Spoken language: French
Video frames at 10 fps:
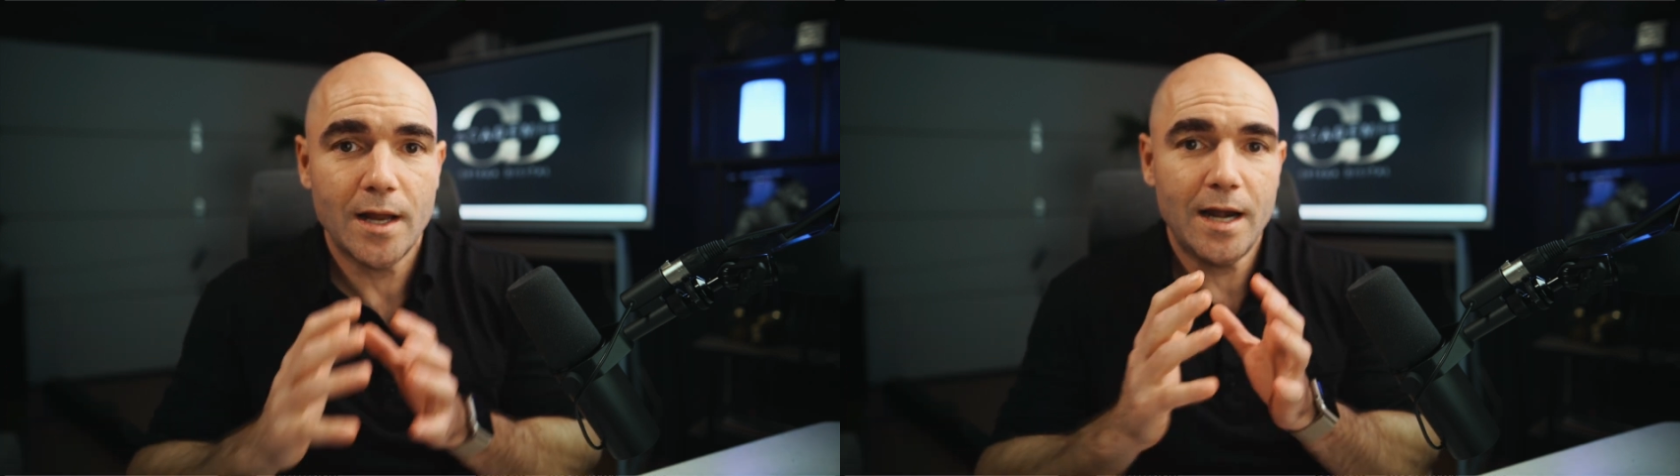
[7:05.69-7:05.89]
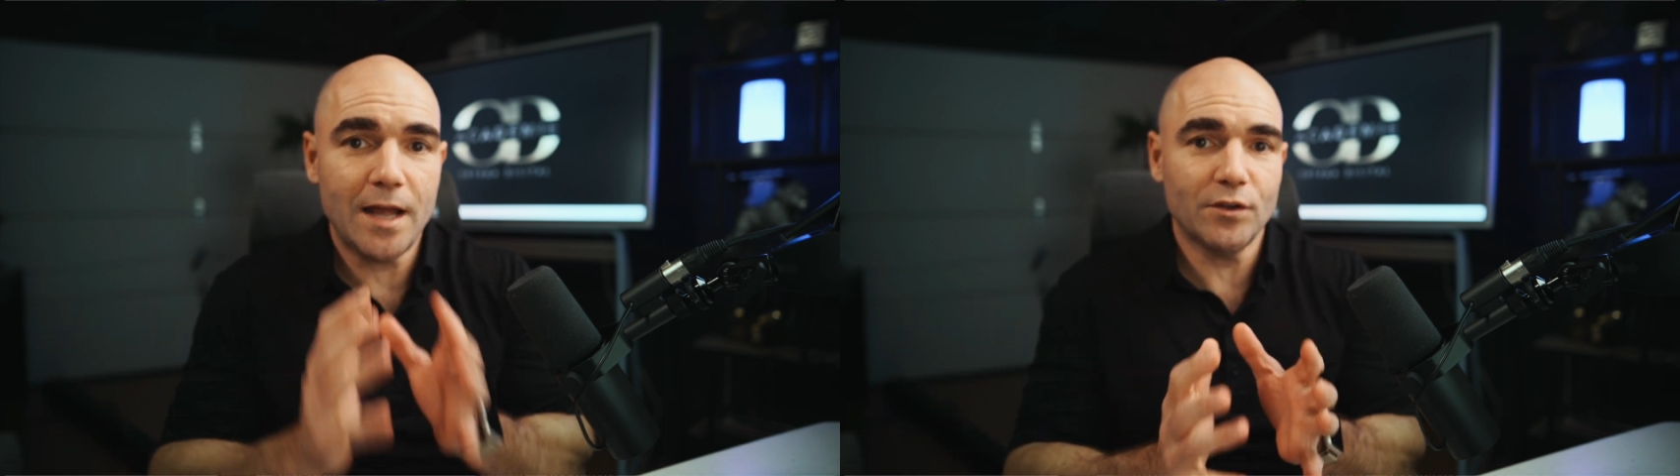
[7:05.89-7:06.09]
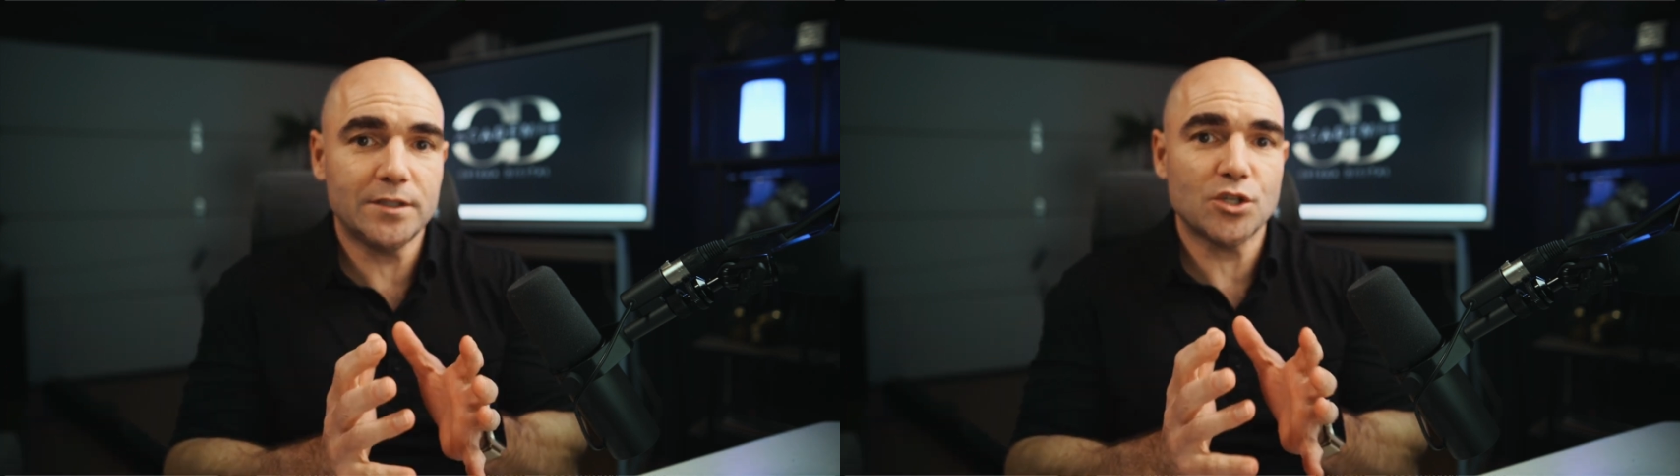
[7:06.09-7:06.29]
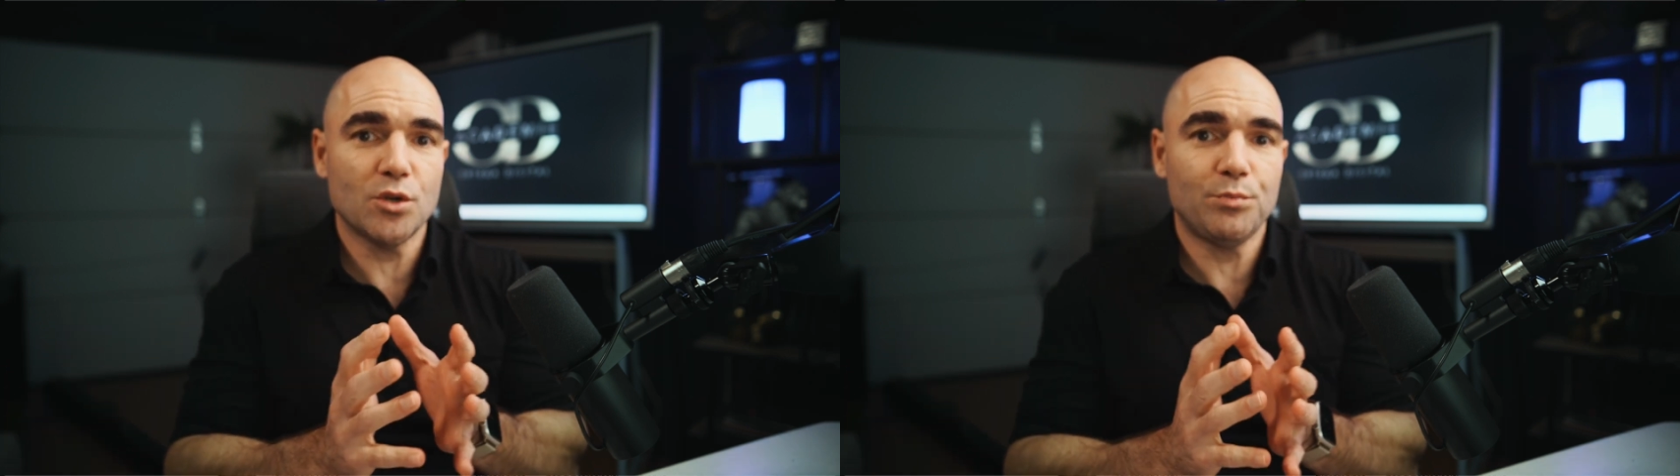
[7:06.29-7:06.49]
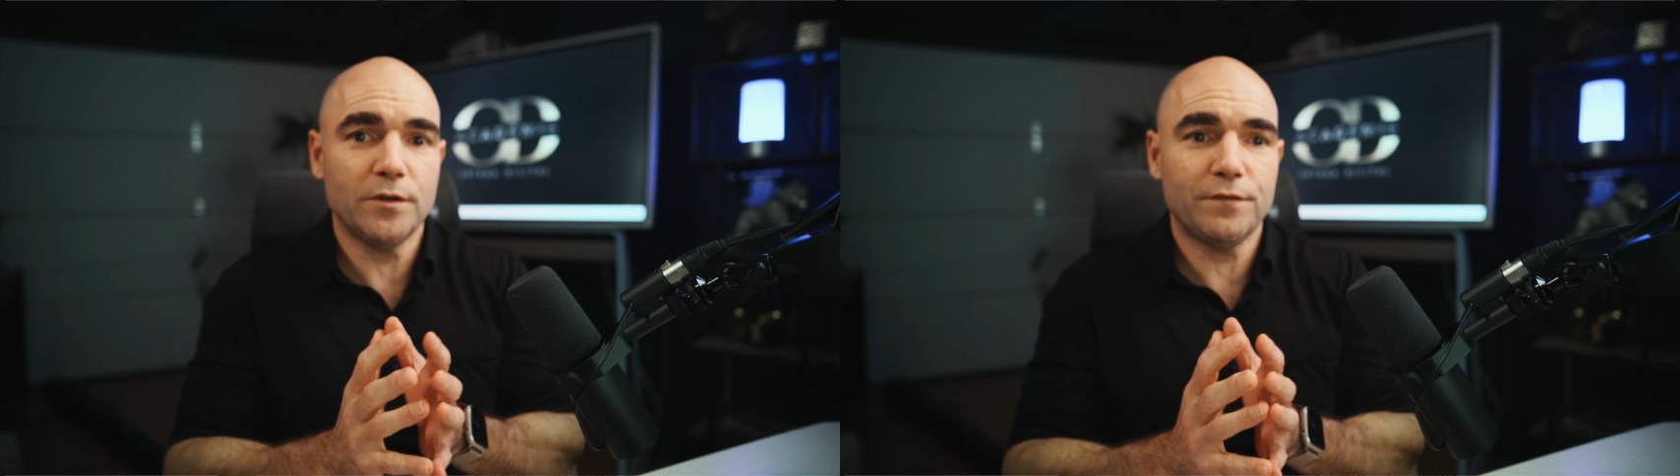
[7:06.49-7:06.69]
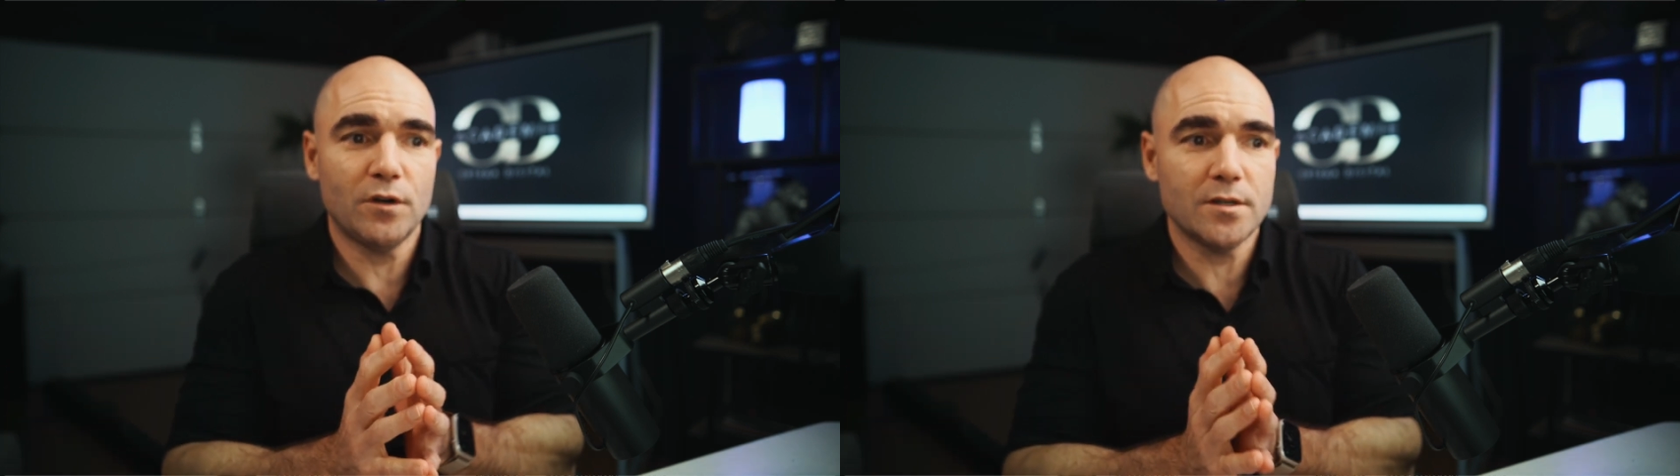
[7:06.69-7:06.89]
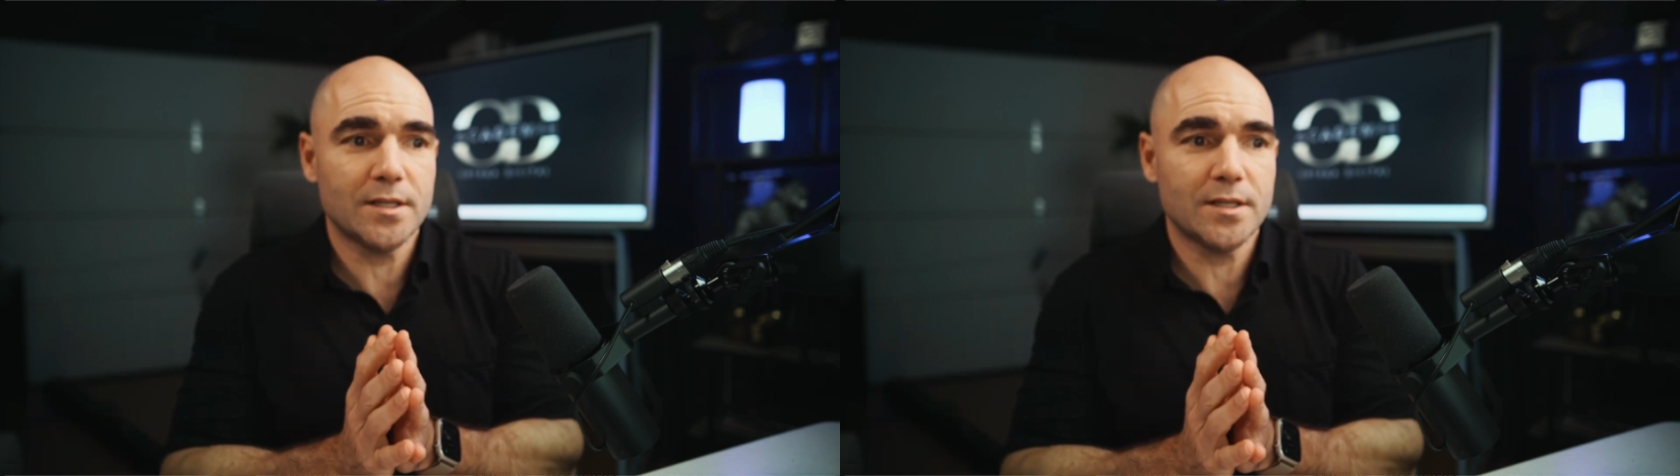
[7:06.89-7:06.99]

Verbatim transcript: L'avantage de Printful,